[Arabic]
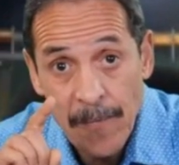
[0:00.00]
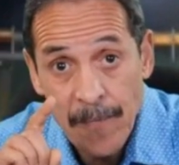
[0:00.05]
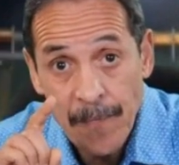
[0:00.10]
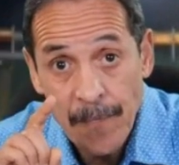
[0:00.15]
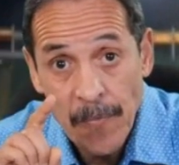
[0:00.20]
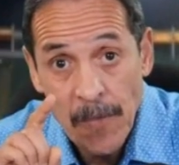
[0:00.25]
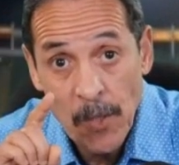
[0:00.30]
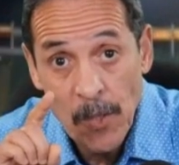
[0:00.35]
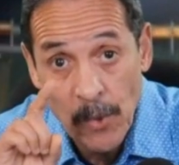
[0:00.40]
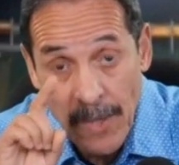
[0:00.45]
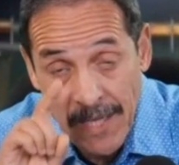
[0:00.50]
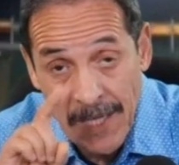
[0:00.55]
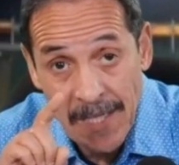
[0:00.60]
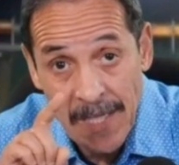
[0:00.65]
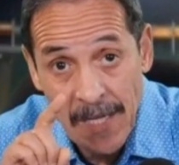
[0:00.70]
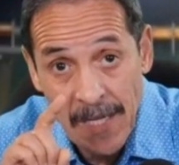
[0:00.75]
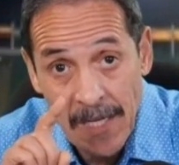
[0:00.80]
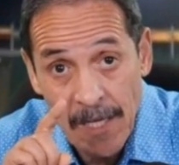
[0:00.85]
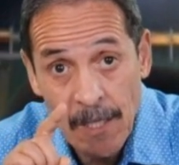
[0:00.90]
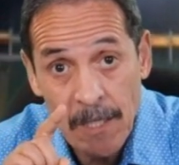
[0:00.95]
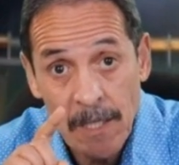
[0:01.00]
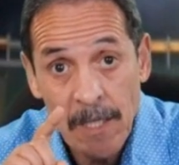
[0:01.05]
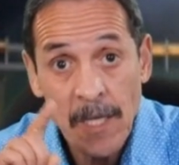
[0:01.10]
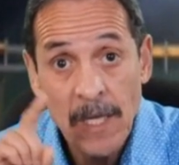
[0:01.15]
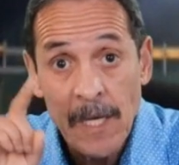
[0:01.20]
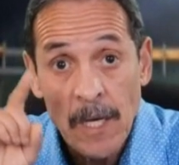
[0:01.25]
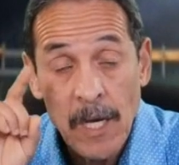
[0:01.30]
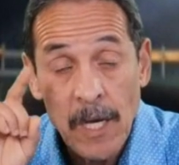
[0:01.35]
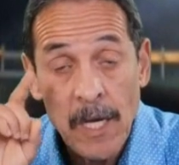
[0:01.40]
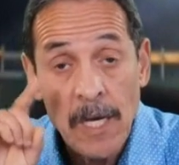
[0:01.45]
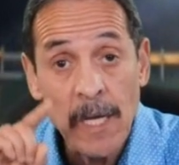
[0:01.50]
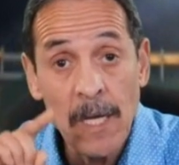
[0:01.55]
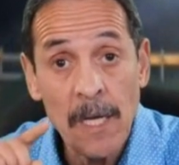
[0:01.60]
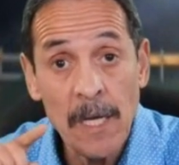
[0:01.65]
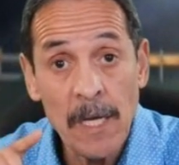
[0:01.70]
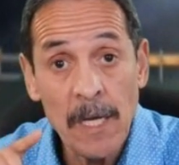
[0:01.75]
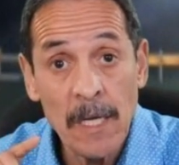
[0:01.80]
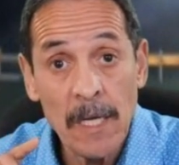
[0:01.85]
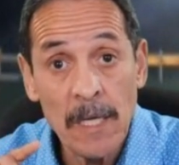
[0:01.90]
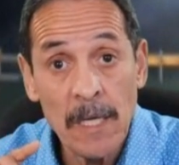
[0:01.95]
وكذلك آه،
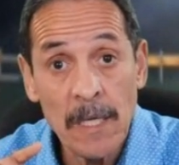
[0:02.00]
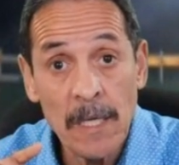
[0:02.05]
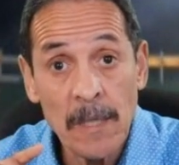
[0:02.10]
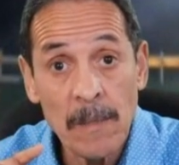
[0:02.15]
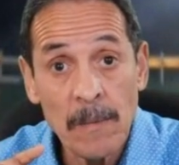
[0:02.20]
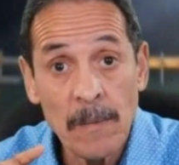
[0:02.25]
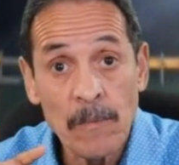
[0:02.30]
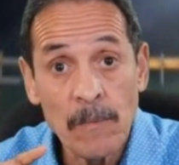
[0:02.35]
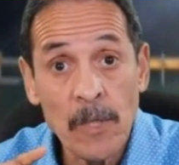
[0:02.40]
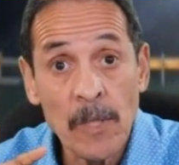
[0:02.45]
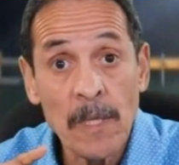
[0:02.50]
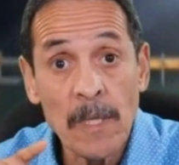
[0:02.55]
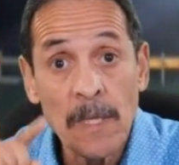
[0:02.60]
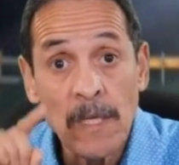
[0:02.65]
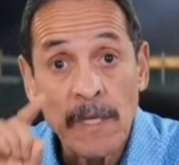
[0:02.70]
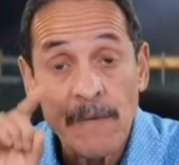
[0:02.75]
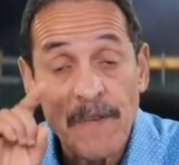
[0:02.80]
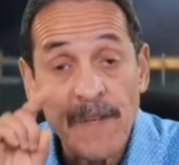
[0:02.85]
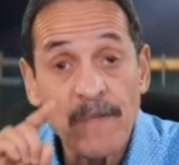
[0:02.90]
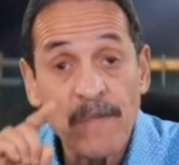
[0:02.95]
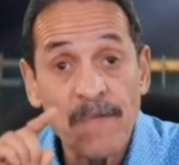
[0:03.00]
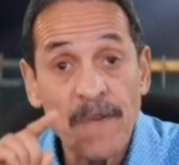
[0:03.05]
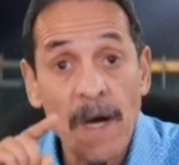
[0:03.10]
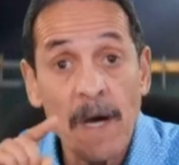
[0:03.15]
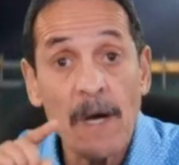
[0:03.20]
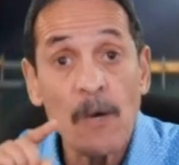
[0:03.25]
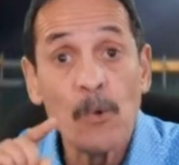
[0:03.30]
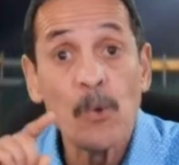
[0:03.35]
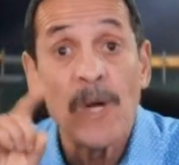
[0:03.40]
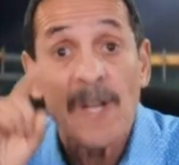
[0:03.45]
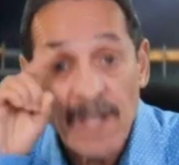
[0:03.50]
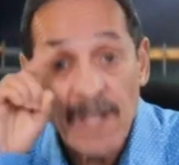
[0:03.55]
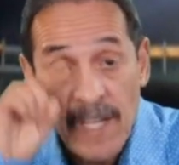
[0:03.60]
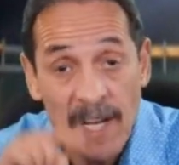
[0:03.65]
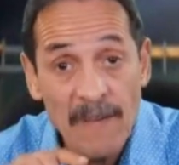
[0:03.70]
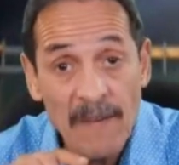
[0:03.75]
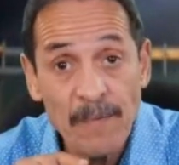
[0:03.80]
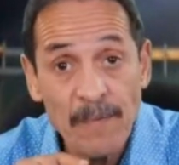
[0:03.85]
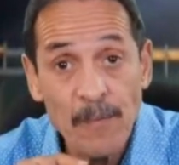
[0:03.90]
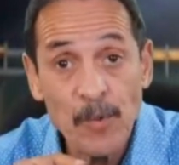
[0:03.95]
آه، الفيفا
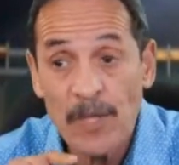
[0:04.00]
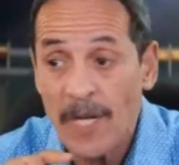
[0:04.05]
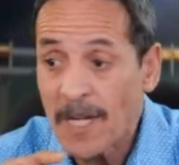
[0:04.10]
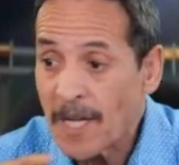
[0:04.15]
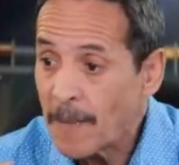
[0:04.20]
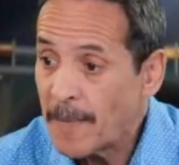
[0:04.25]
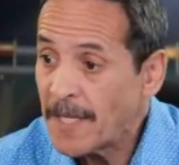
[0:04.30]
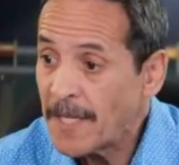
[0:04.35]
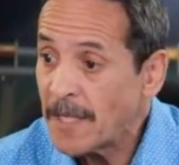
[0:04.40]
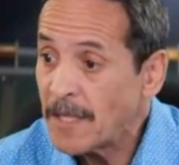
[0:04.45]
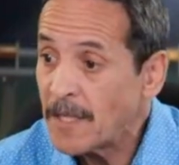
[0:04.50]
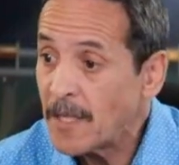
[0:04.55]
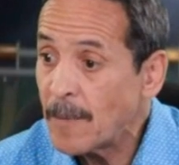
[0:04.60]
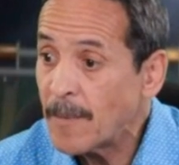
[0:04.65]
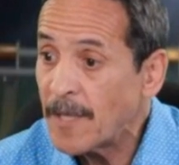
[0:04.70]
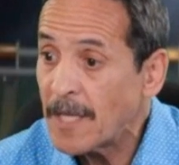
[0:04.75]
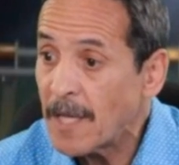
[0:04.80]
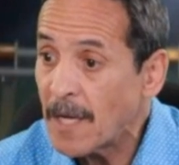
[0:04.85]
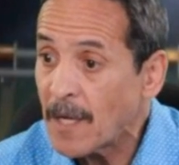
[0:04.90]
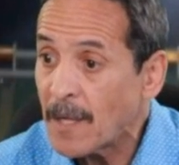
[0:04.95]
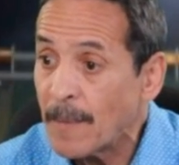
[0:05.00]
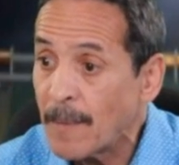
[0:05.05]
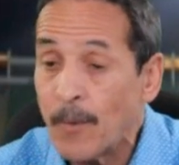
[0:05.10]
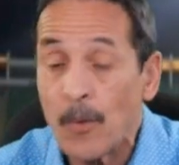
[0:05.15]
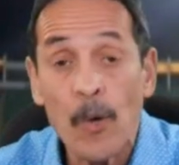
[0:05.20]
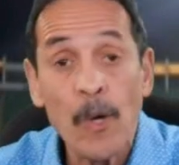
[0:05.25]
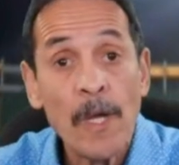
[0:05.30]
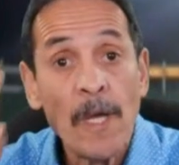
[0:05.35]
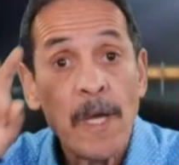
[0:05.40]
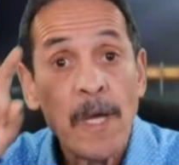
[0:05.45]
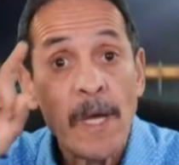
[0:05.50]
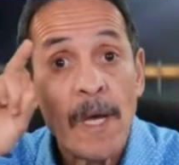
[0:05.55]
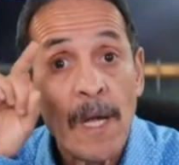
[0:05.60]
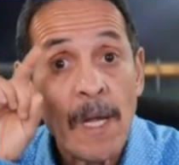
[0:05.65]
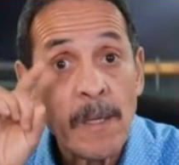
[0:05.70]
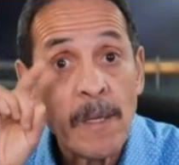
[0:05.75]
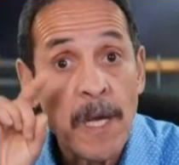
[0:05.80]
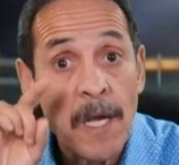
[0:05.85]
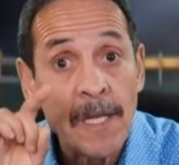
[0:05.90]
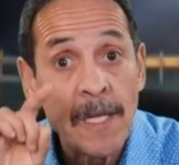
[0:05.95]
والكاف مطالبين انهم يراقبوا
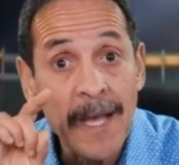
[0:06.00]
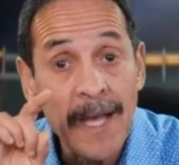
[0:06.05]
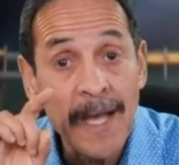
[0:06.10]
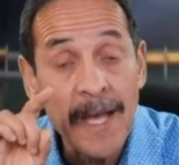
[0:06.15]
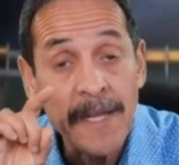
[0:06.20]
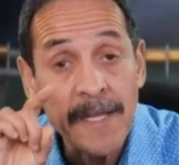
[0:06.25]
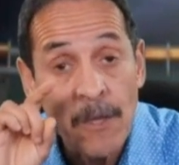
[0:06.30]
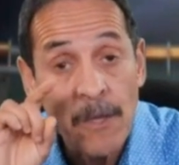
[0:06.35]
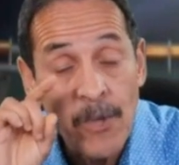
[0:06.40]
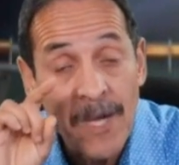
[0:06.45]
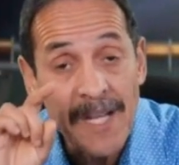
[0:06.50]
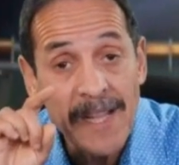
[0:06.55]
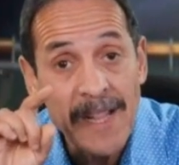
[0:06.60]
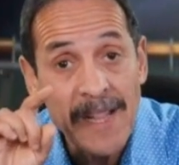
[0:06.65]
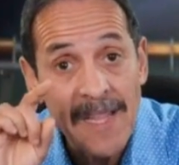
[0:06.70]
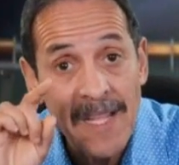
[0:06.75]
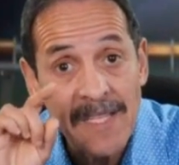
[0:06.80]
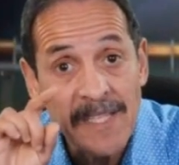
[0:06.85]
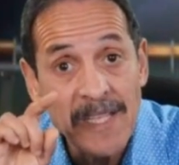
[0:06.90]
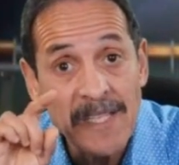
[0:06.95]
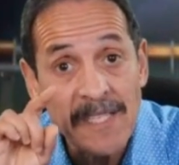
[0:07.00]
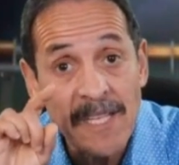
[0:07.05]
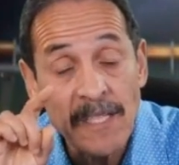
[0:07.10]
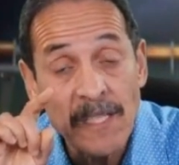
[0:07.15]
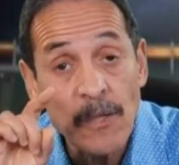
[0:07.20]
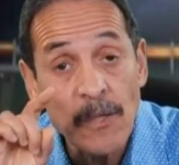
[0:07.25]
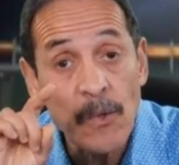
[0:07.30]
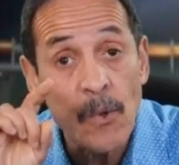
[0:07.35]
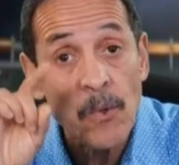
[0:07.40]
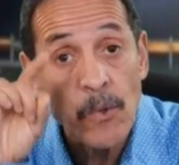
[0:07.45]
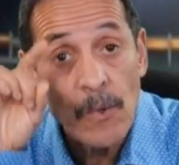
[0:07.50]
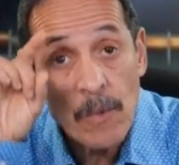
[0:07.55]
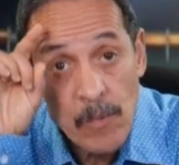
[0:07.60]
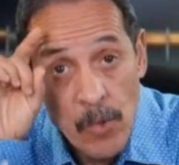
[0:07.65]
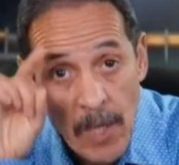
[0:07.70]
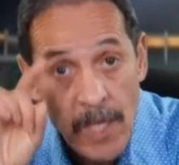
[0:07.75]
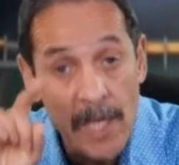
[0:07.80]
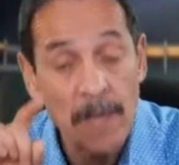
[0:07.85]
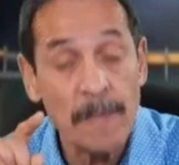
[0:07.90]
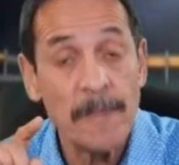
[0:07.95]
القنوات التي ستنقل
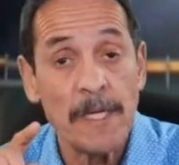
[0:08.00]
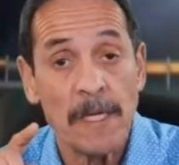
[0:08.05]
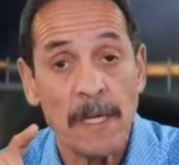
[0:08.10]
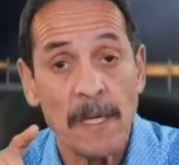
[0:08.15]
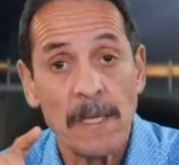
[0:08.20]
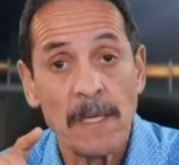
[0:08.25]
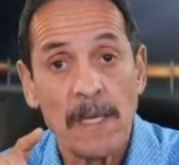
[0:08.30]
المقابله